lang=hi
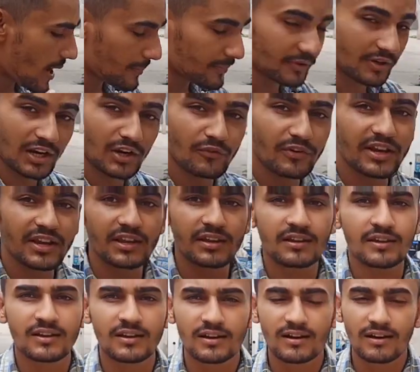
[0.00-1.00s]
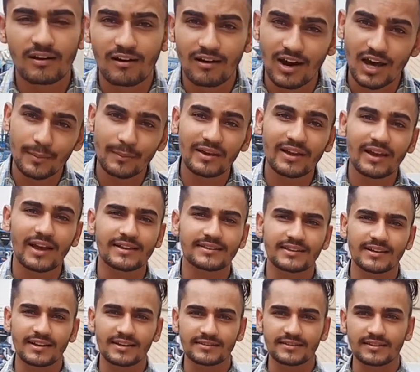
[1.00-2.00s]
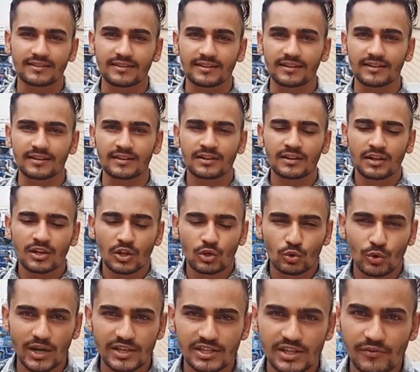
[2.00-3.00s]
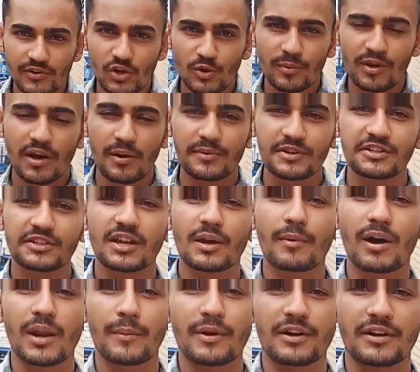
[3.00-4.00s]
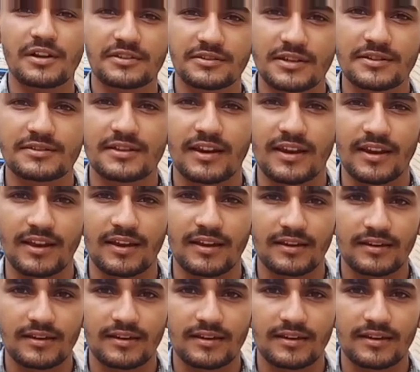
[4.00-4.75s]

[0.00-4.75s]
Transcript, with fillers: आप डिलीवरी कार में कैसे कर सकते हैं तो आज की वीडियो में हम इसी के बारे में डिस्कस करेंगे